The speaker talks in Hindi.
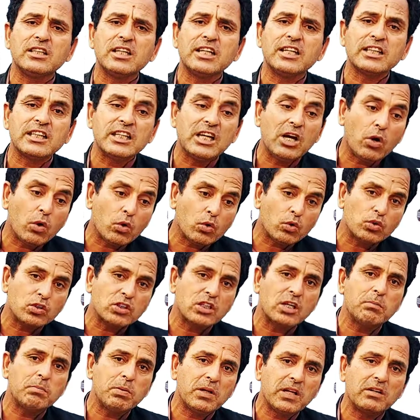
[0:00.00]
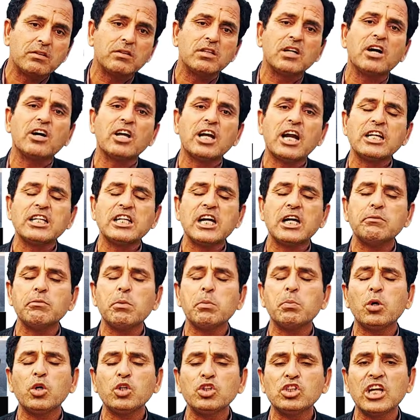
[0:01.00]
तरते हैं और उसके फिर अखराज
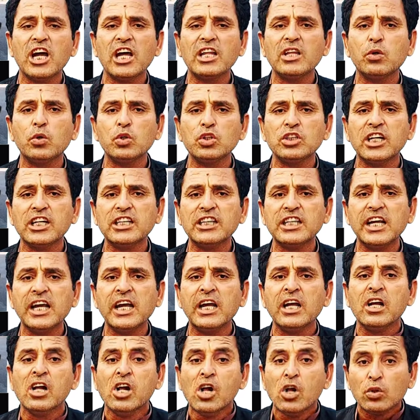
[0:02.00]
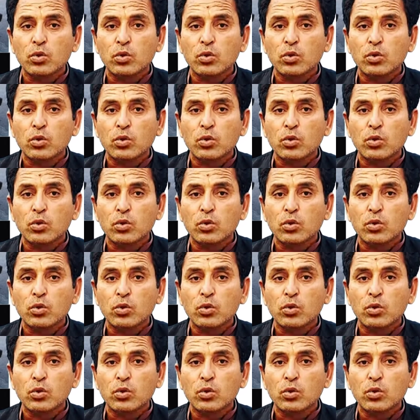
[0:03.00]
भी बहुत ज़्यादा हो जाते हैं